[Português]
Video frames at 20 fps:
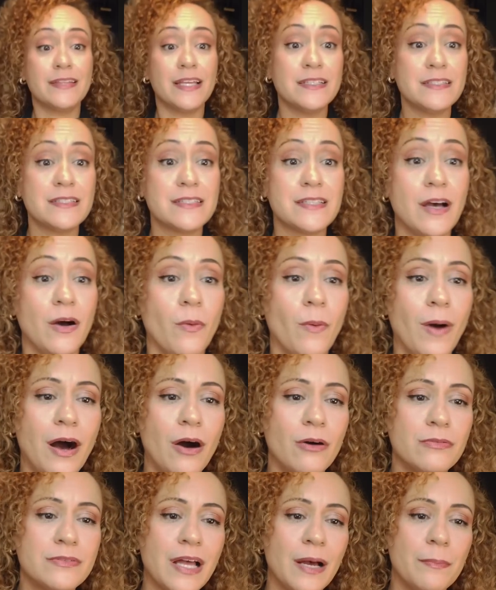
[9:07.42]
Atenção
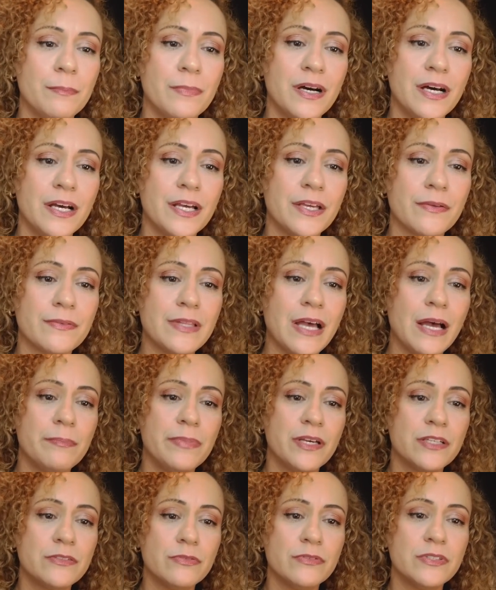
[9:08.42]
ao tamanho da
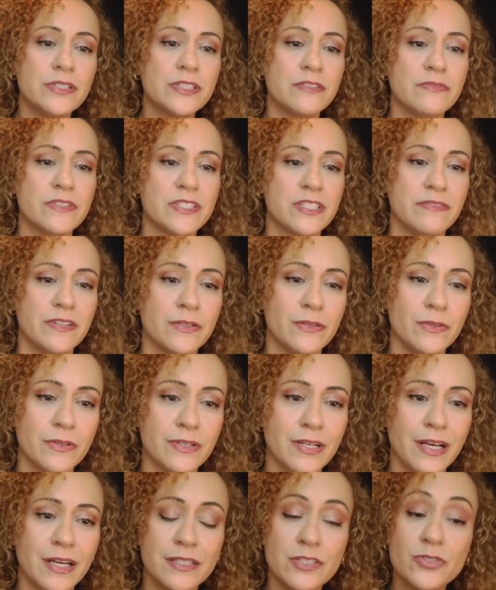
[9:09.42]
abertura que você vai
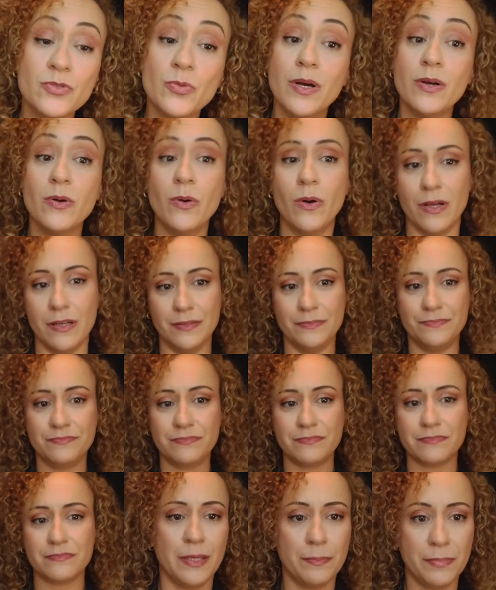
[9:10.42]
colocar na sua gola.
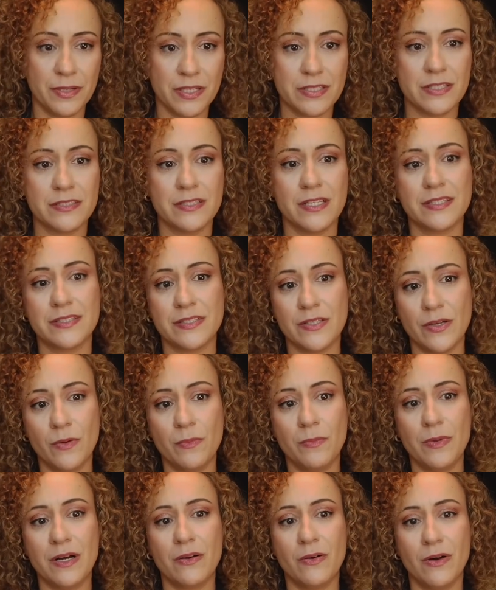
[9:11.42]
Ela precisa ser
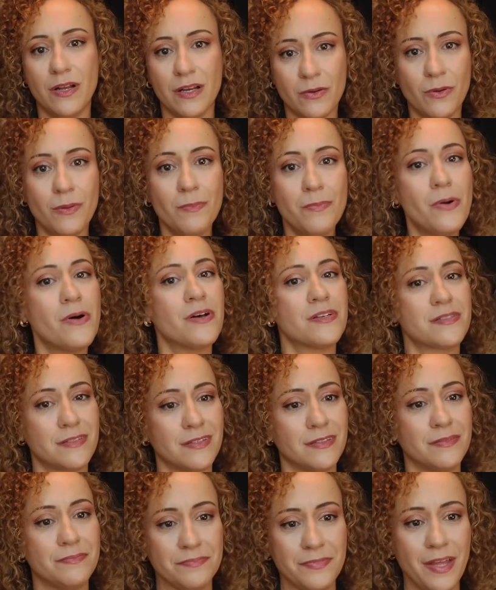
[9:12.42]
uma gola
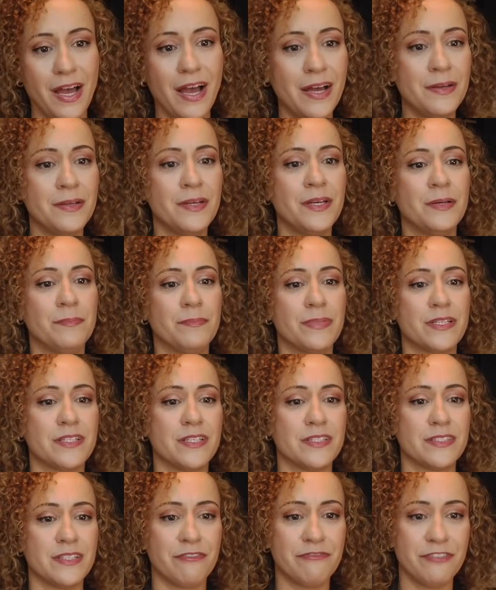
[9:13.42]
composta, tá?
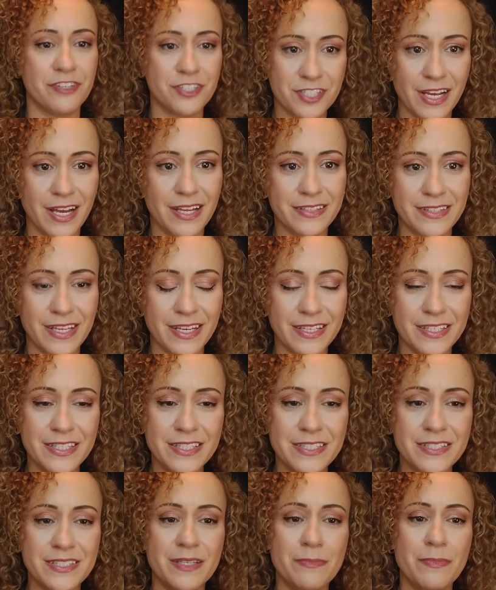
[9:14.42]
Precisa fechar até
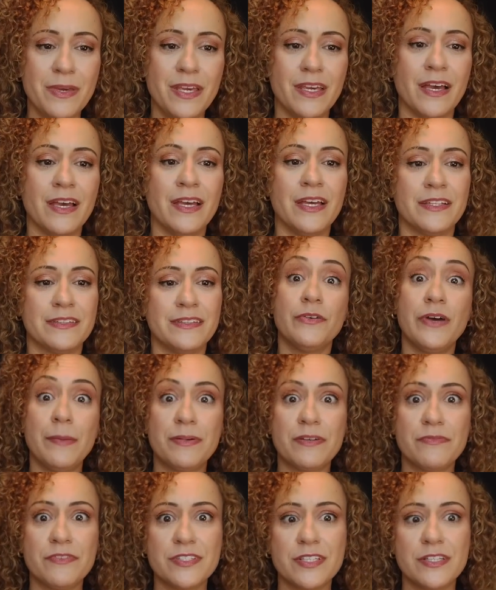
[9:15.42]
aqui em cima. Não
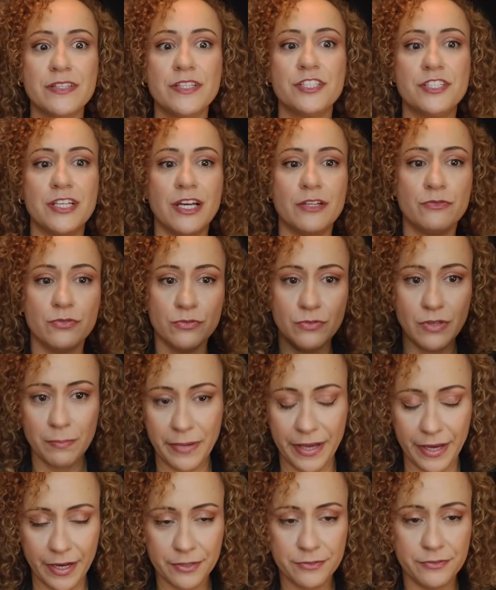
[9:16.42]
é para você deixar tudo
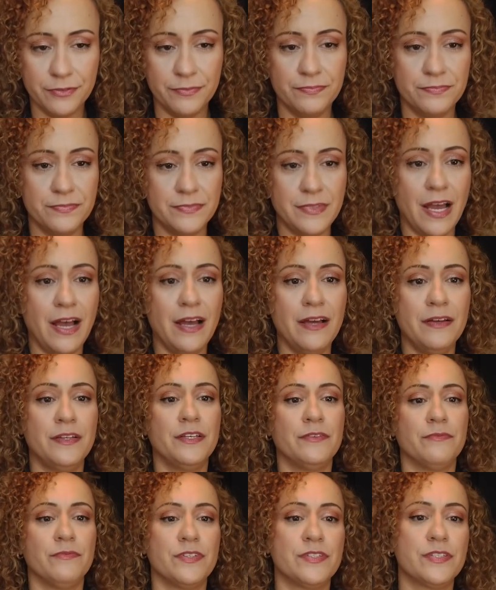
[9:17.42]
aberto, tá?
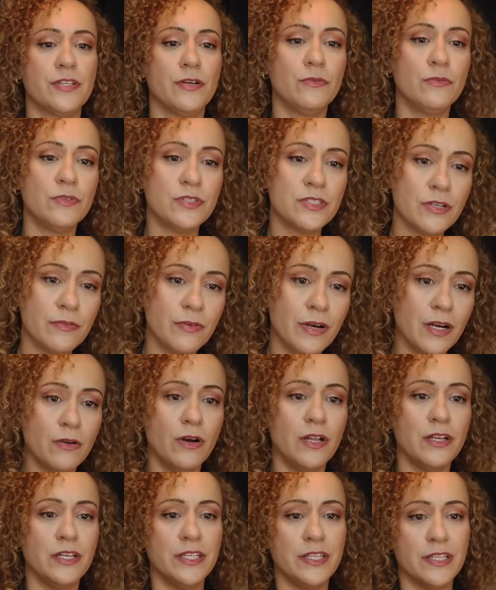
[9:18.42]
Você usa com a
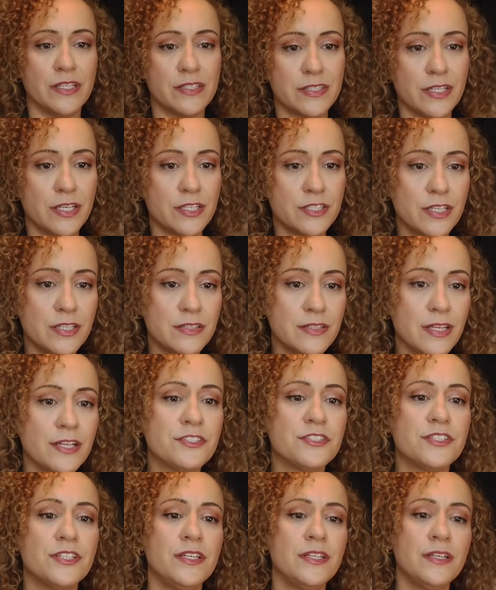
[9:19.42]
golinha assim
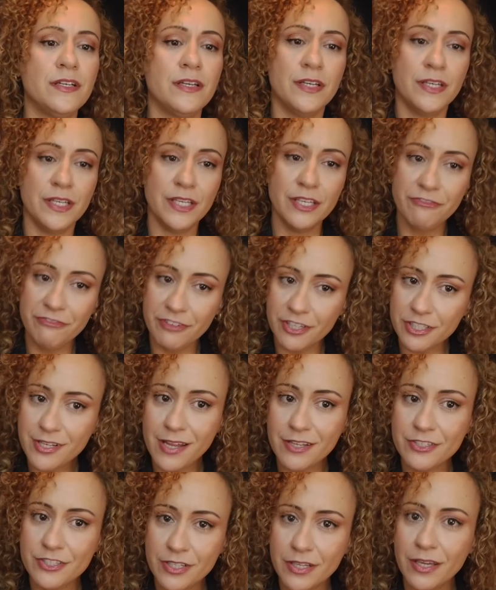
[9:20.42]
ajeitadinha e
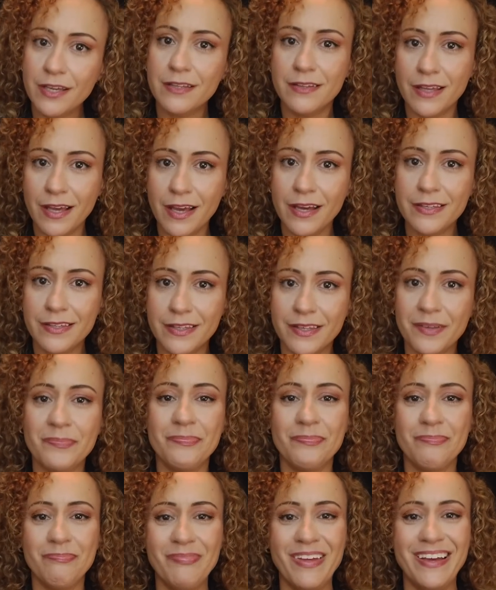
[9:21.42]
fechadinha até aqui.